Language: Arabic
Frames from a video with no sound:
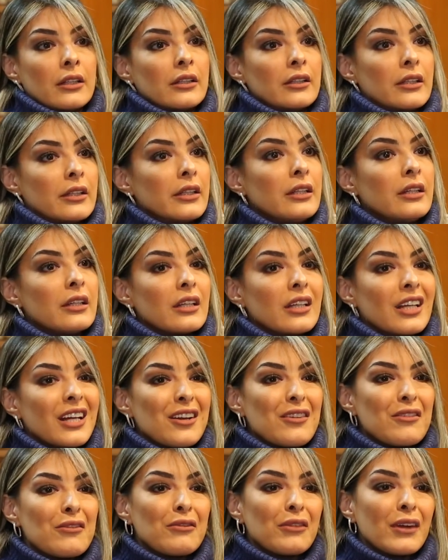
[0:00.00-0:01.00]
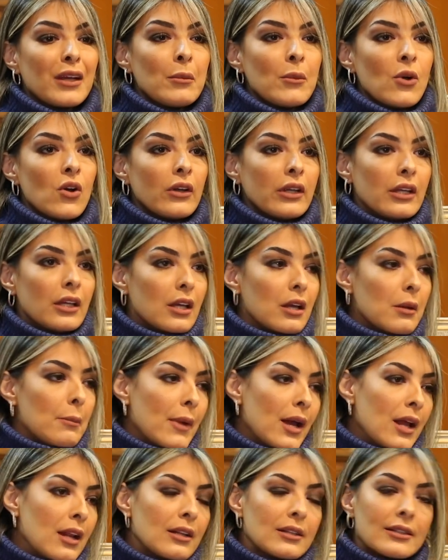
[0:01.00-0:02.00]
يعني كان فريمون
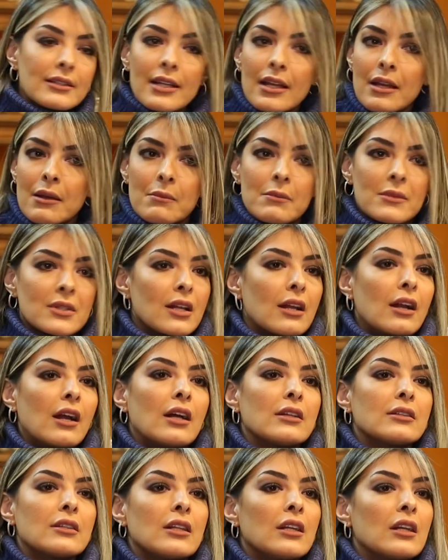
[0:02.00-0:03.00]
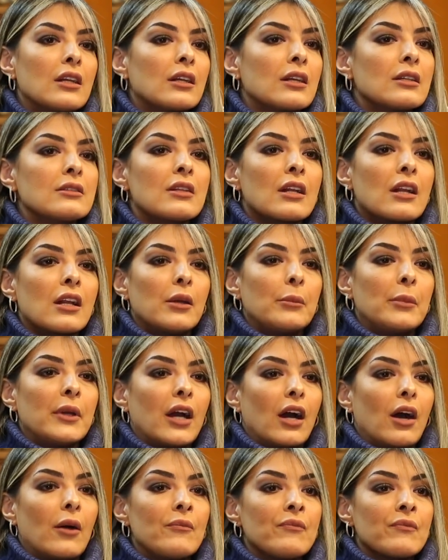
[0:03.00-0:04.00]
اهمال تام صراحه انا كنصرح
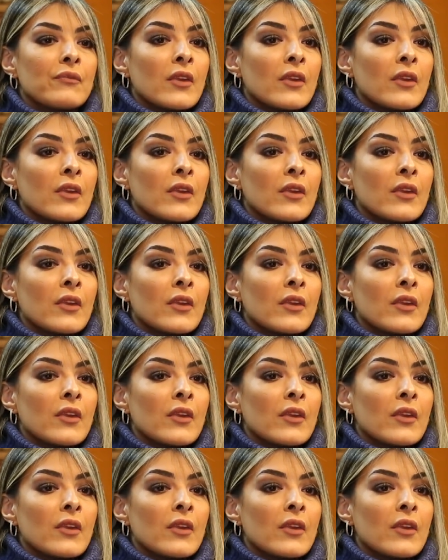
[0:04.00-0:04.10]
بها